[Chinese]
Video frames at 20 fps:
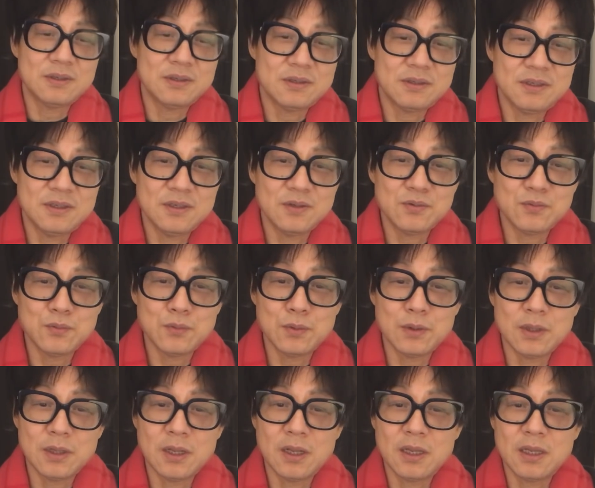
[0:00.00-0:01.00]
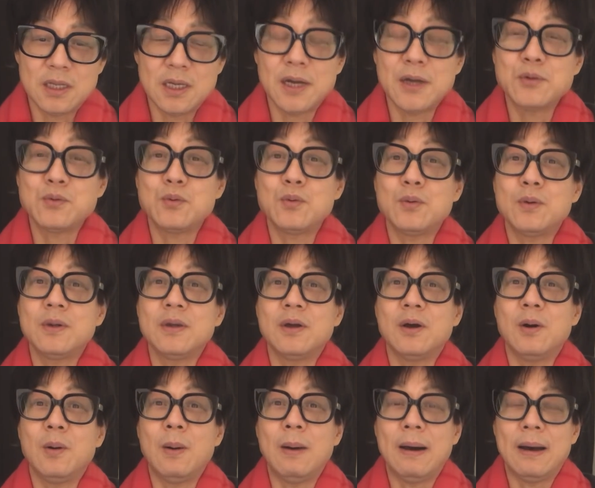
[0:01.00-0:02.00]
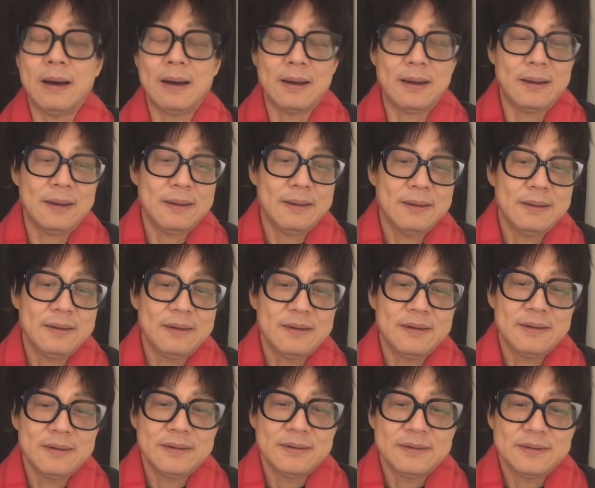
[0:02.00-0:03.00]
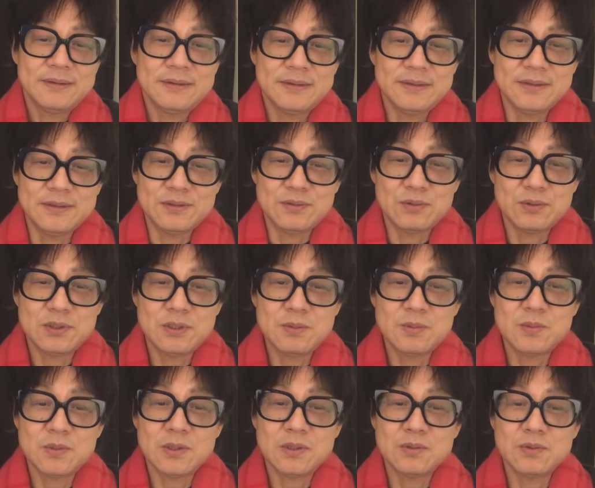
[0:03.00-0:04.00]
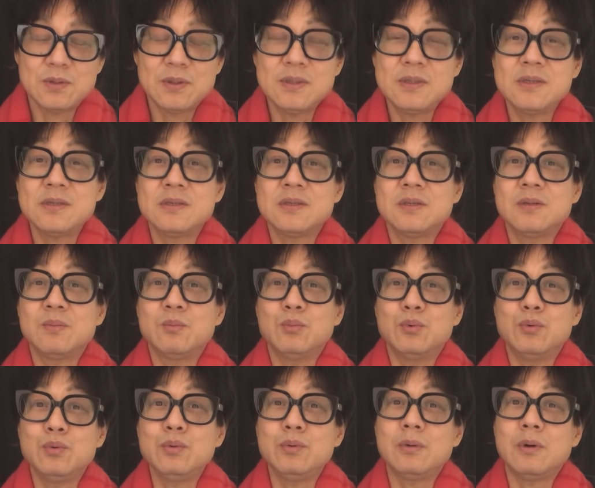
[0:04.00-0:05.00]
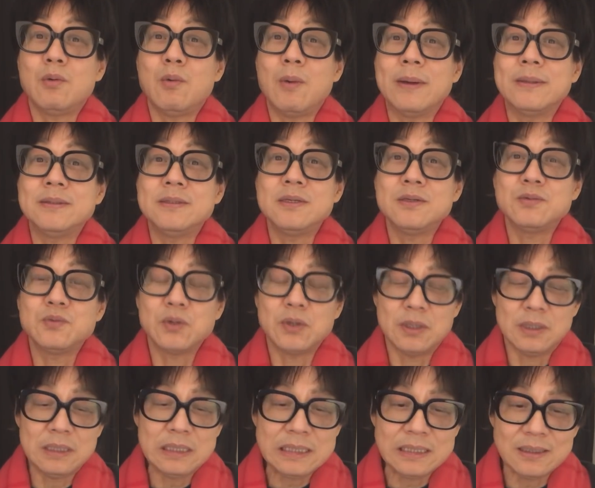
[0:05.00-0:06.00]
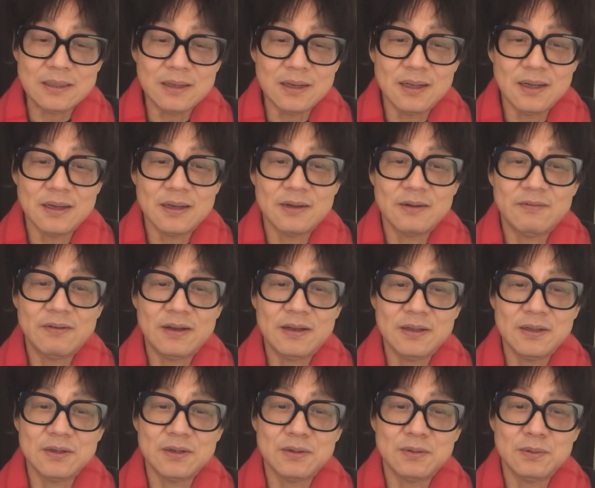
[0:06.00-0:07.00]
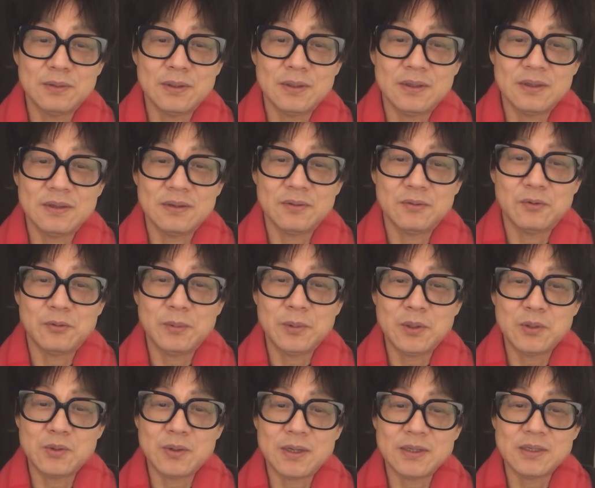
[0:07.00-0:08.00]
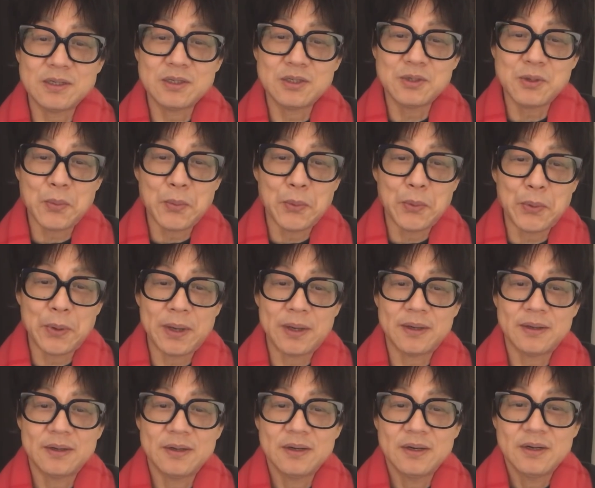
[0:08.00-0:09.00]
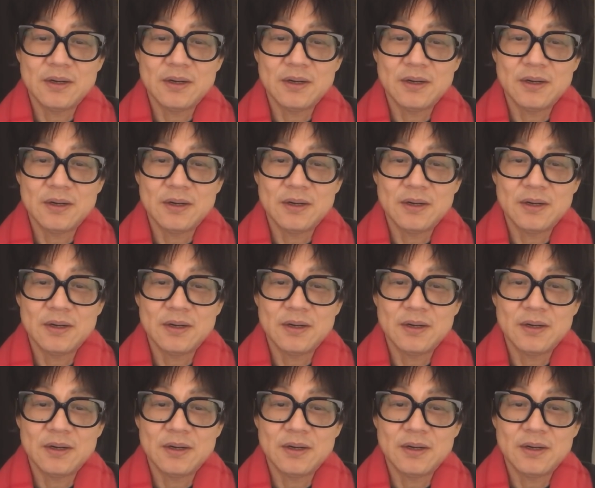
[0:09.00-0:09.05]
个一个中国人离开中国以后啊，你就基本上就跟自己的母语的环境就隔离了。完了以后呢，我们那时候还在笑话。